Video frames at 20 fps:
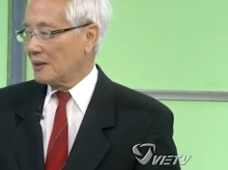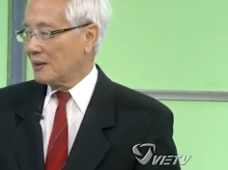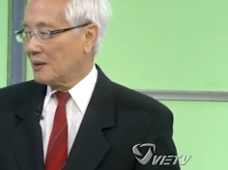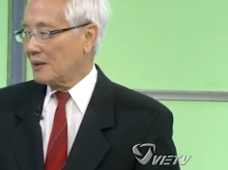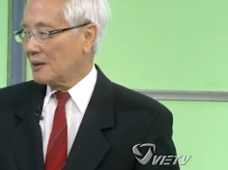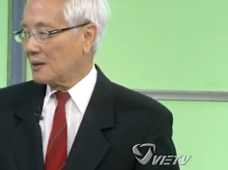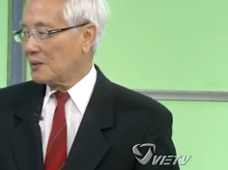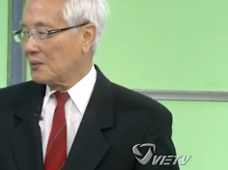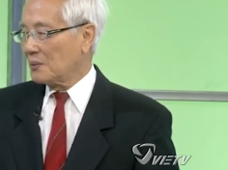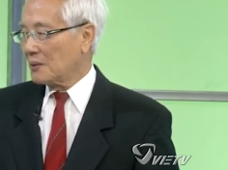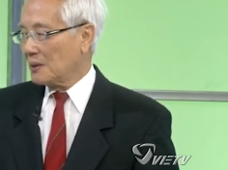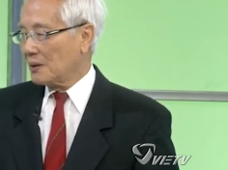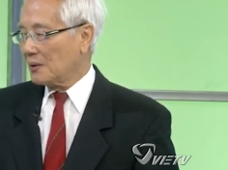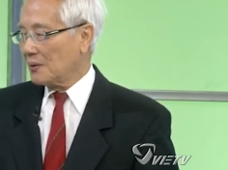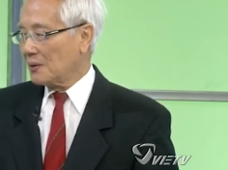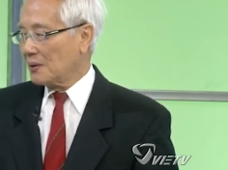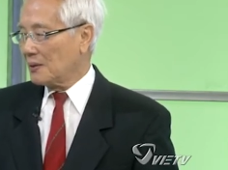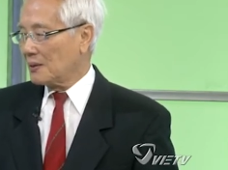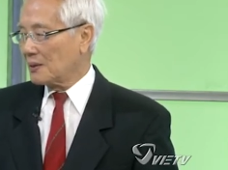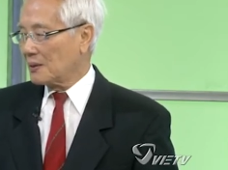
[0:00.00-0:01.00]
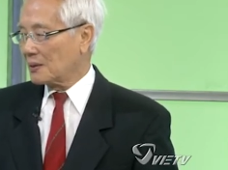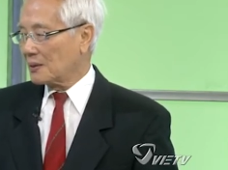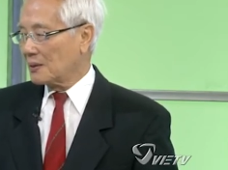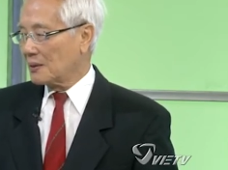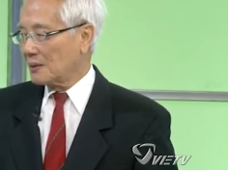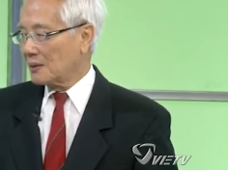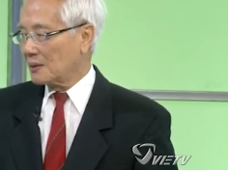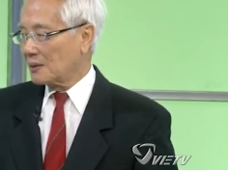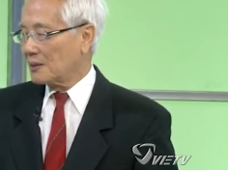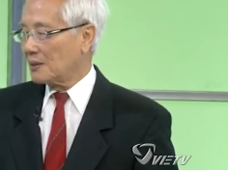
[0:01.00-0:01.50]
thế thì chúng ta nói rằng
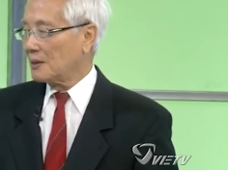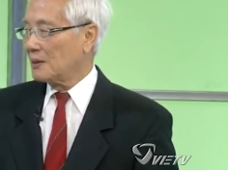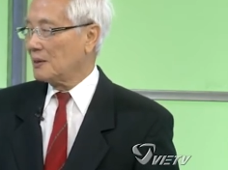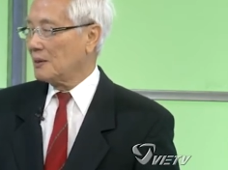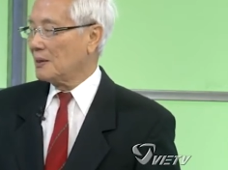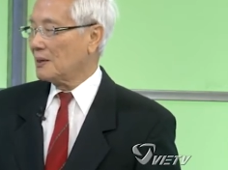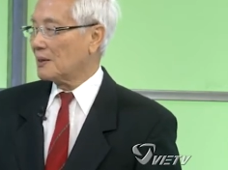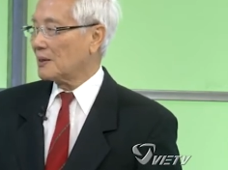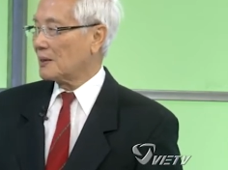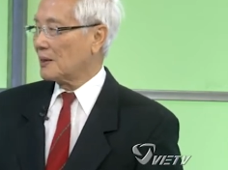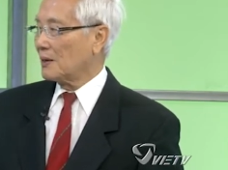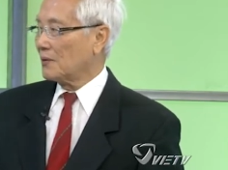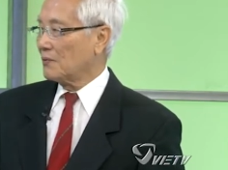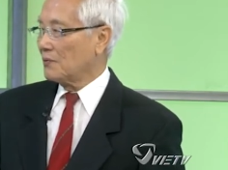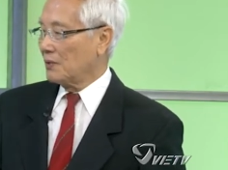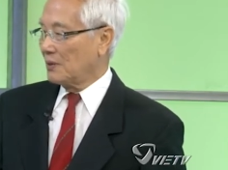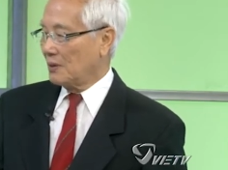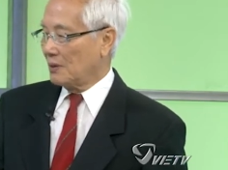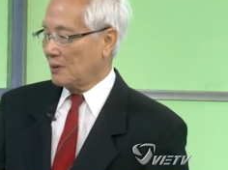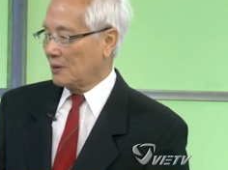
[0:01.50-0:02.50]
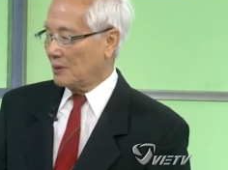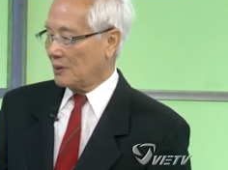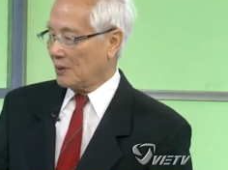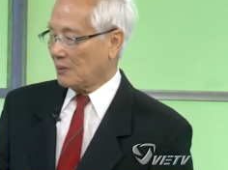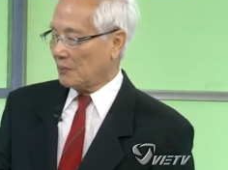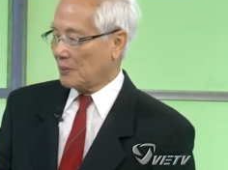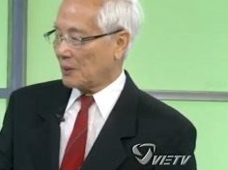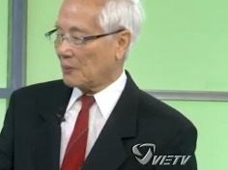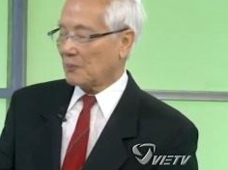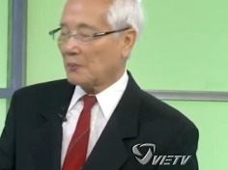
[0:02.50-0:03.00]
thì là trĩ là tại vì những
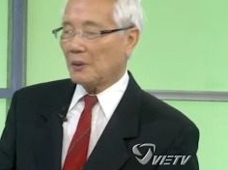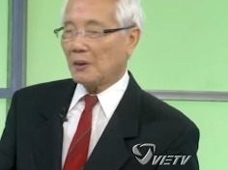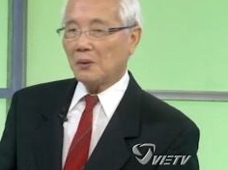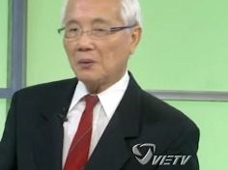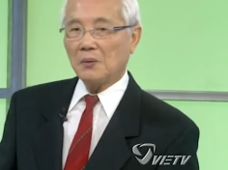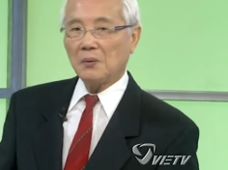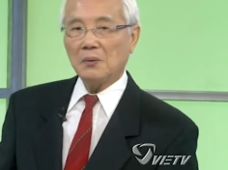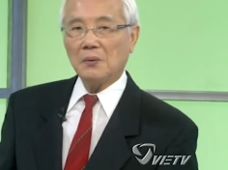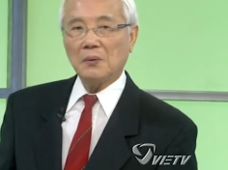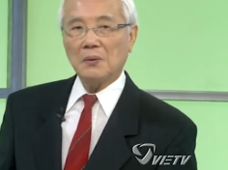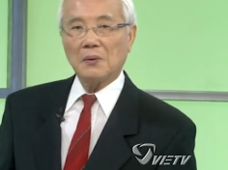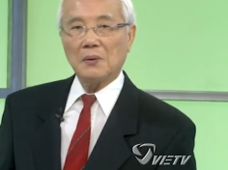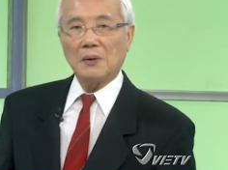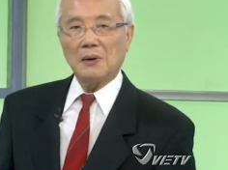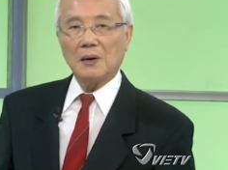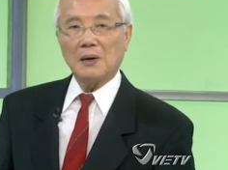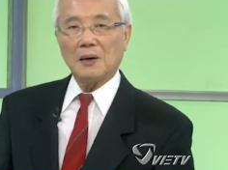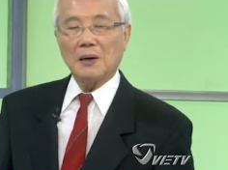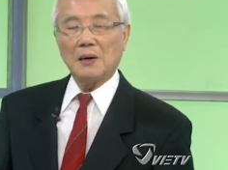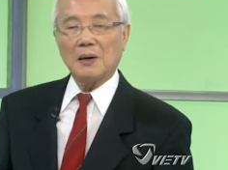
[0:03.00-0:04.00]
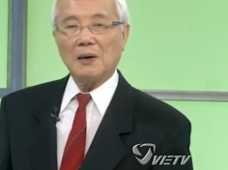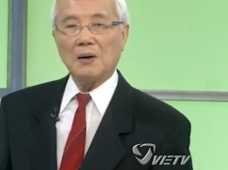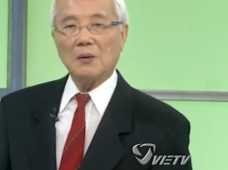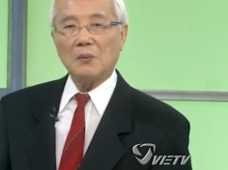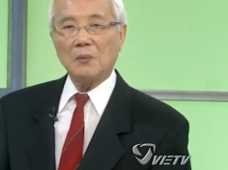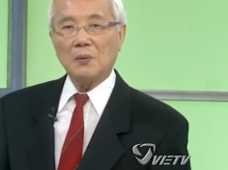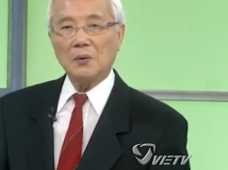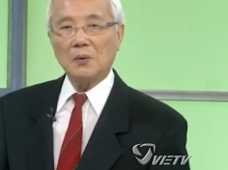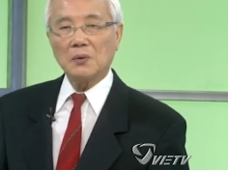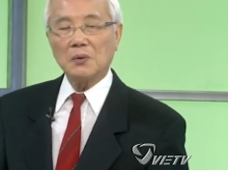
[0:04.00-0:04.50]
cái mạch máu ở hậu
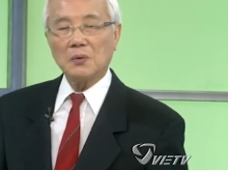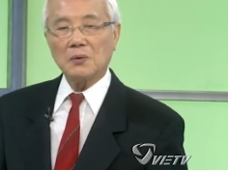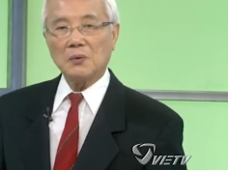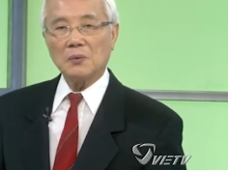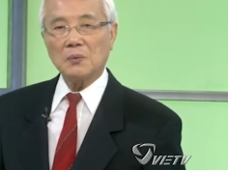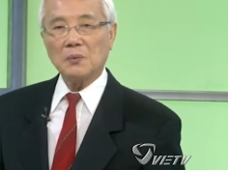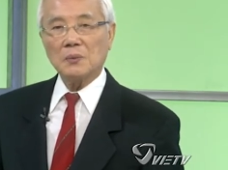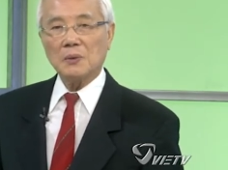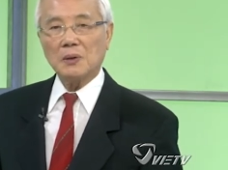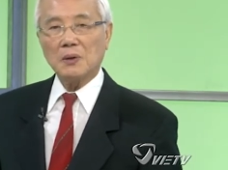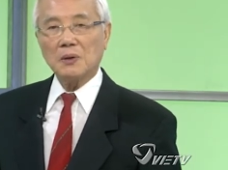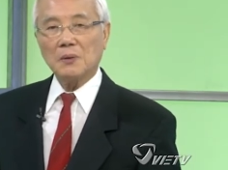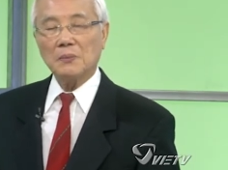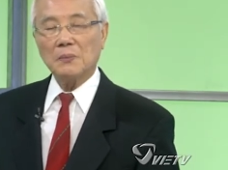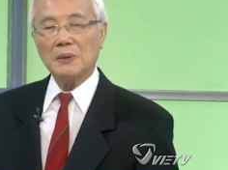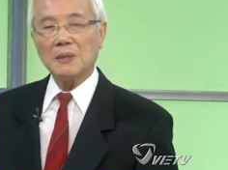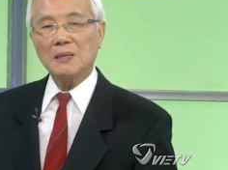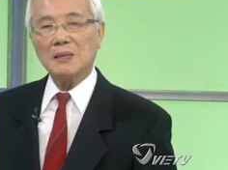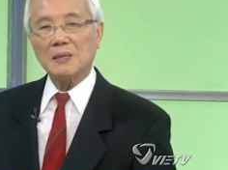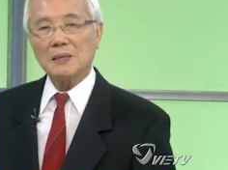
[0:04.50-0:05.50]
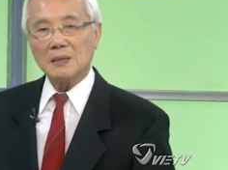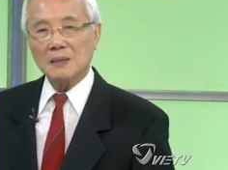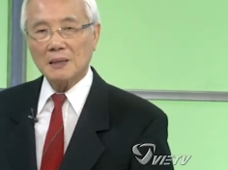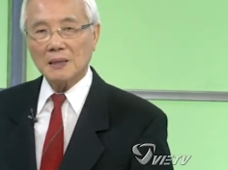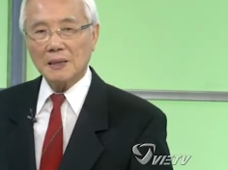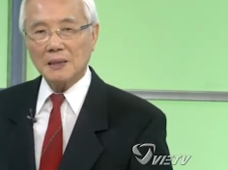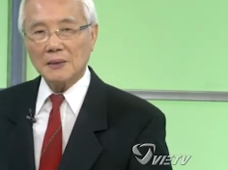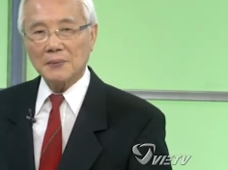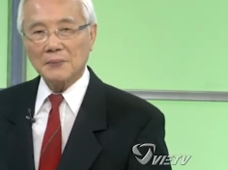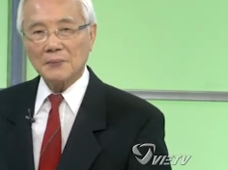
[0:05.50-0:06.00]
môn của chúng ta nó bị sưng
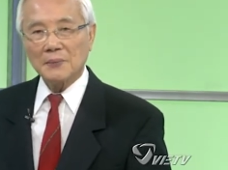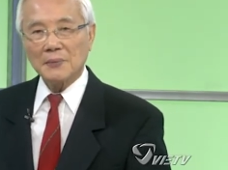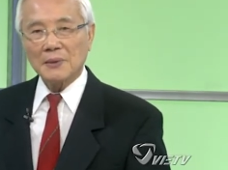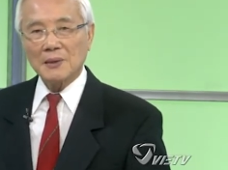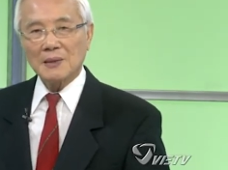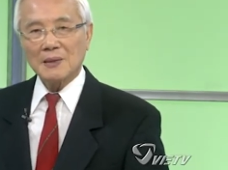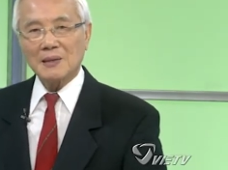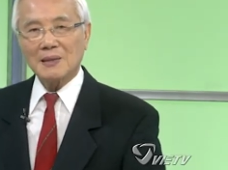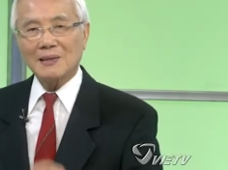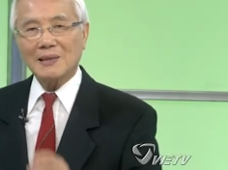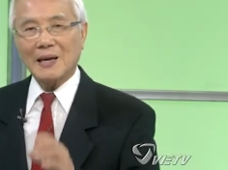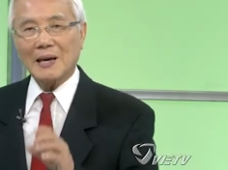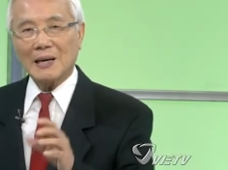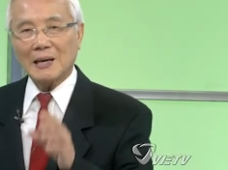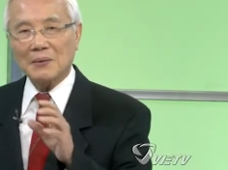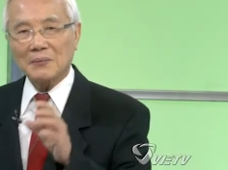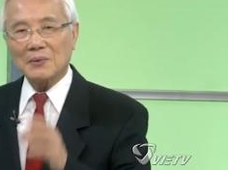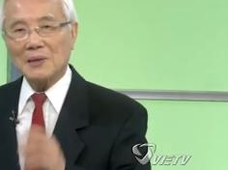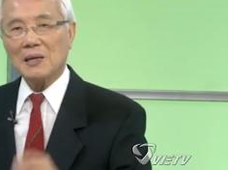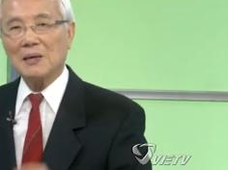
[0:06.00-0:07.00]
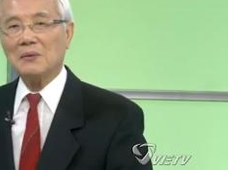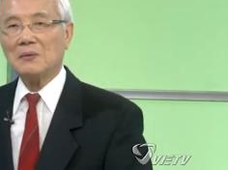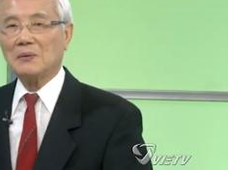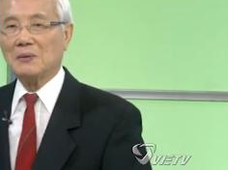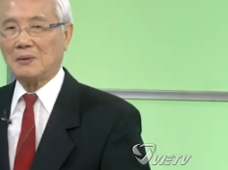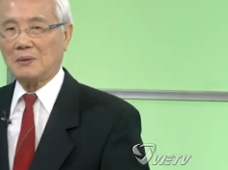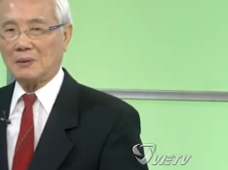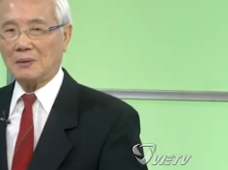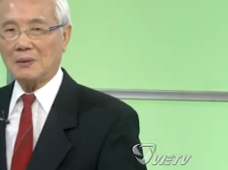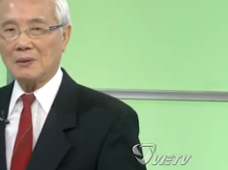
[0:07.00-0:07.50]
lên thì tại làm sao
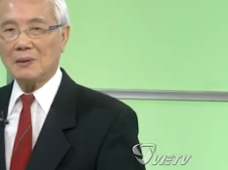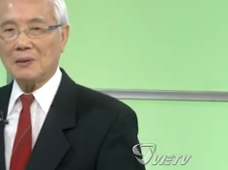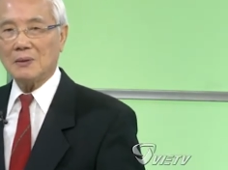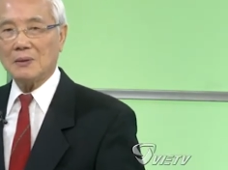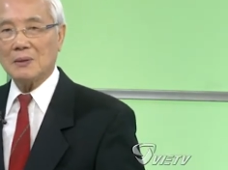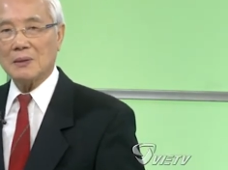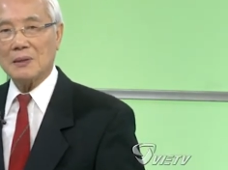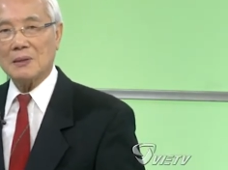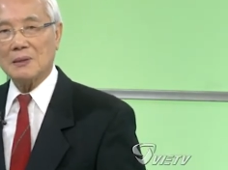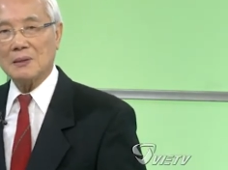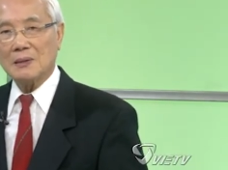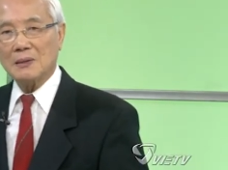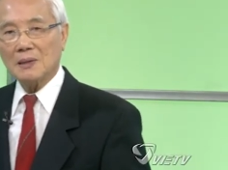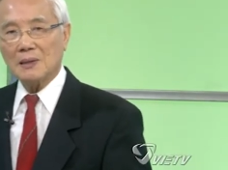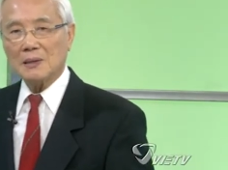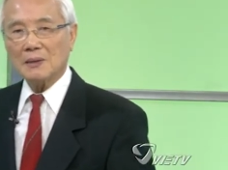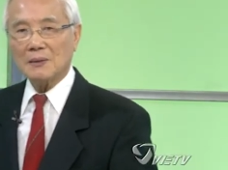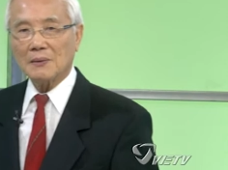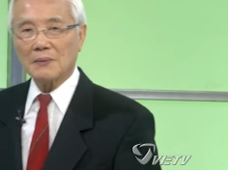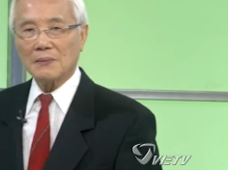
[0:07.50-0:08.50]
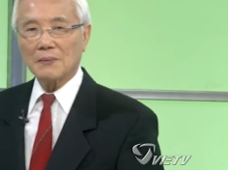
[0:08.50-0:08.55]
thì tự nhiên nó lại sưng lên